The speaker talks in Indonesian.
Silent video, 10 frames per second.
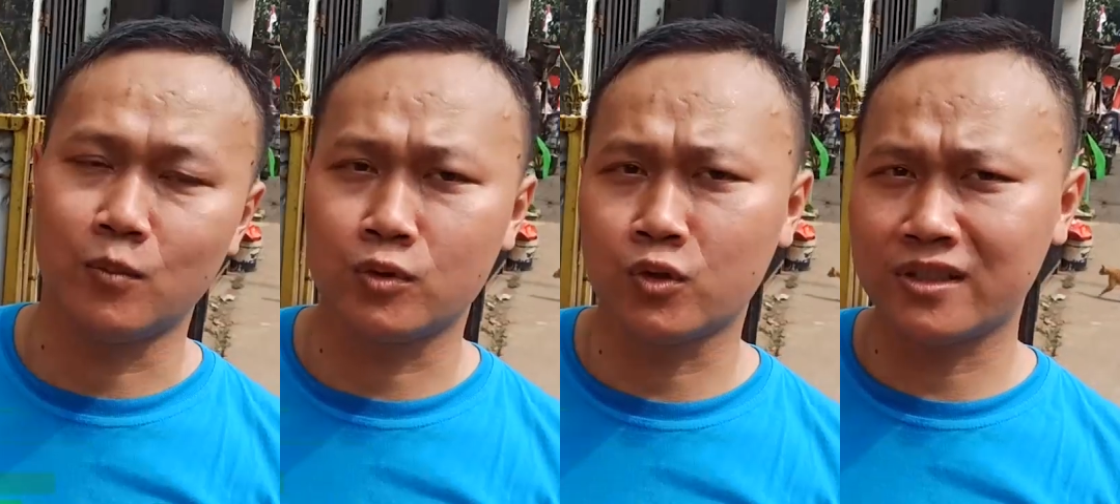
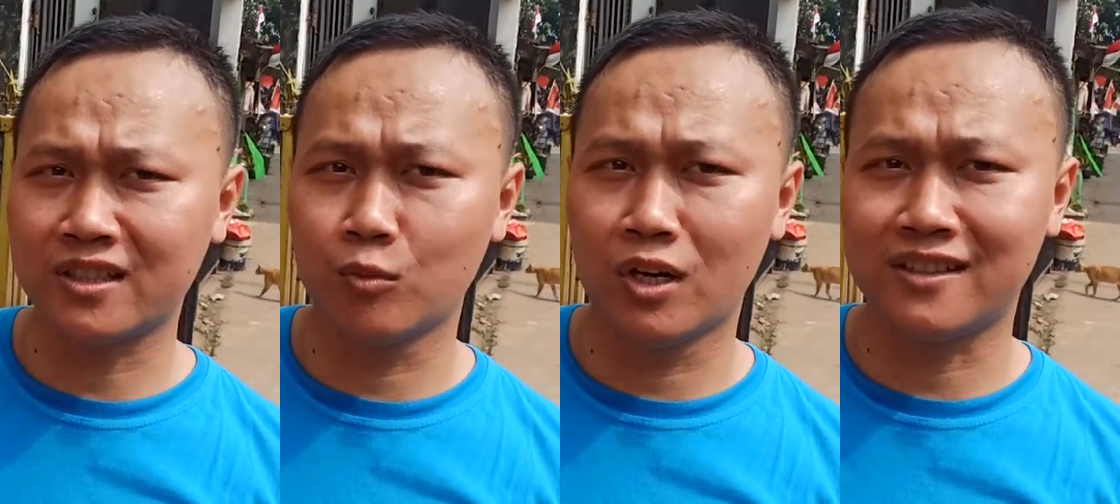Sukses
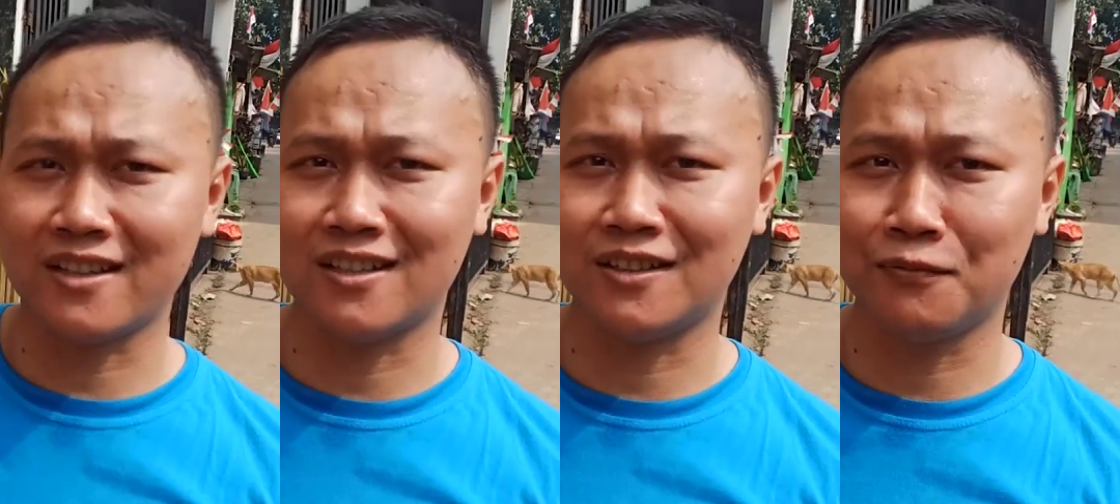buat
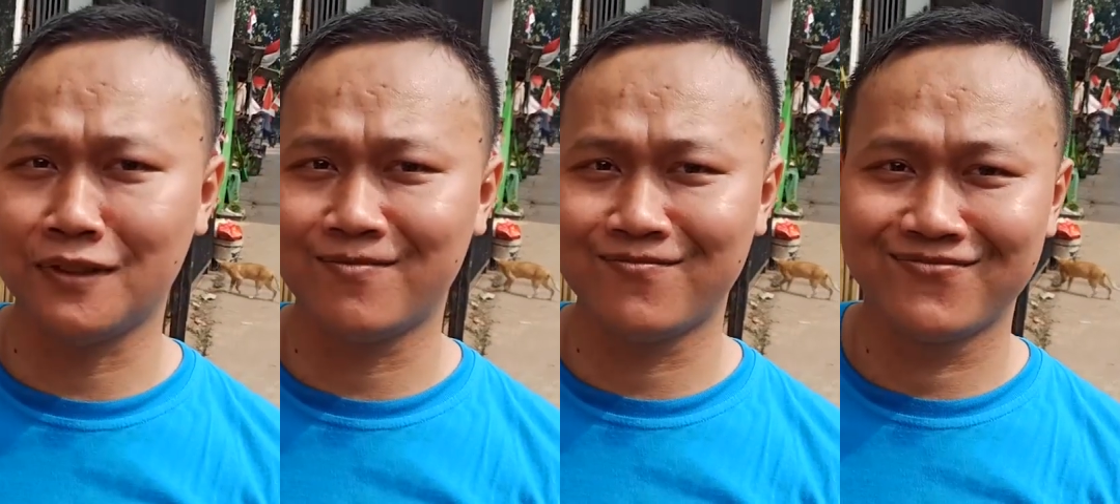Kesa TV
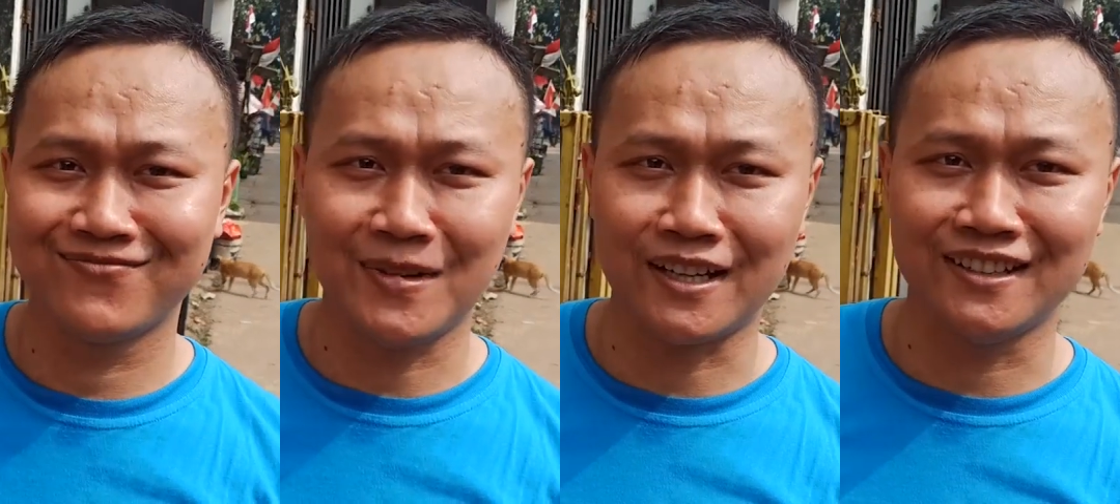
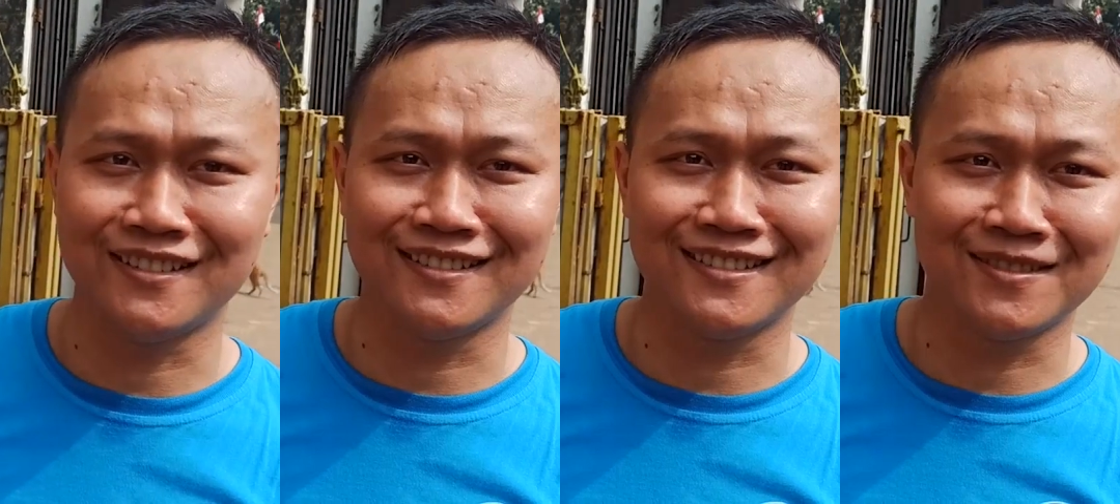makin
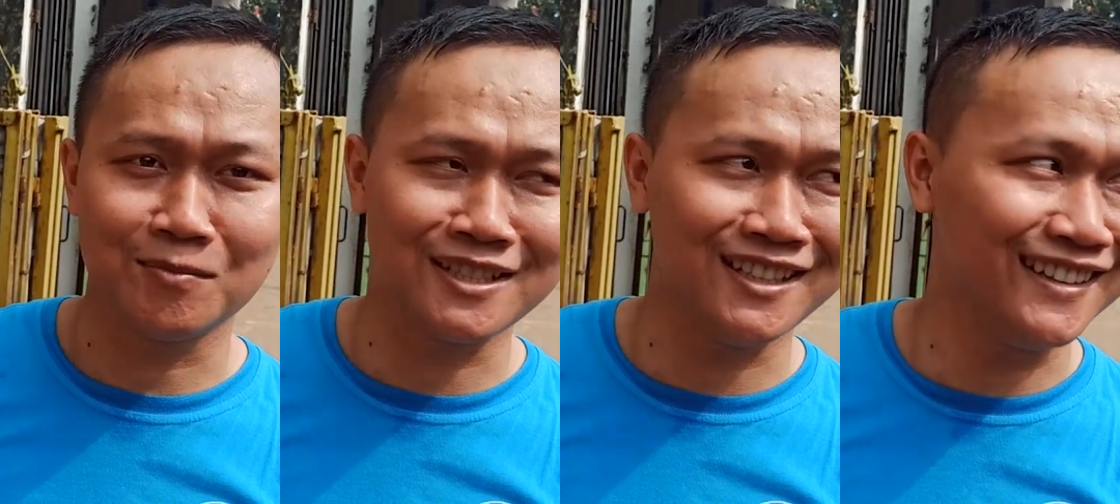
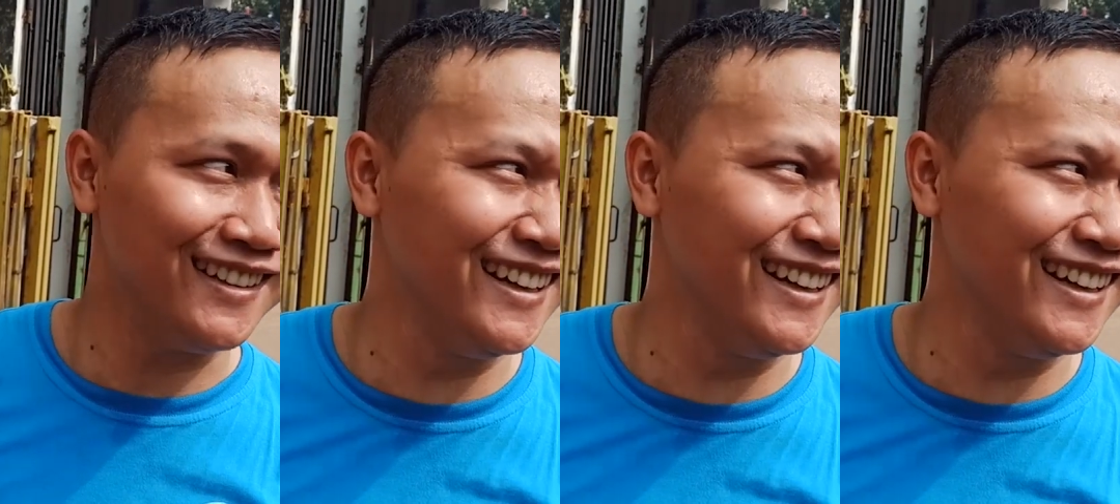berjaya.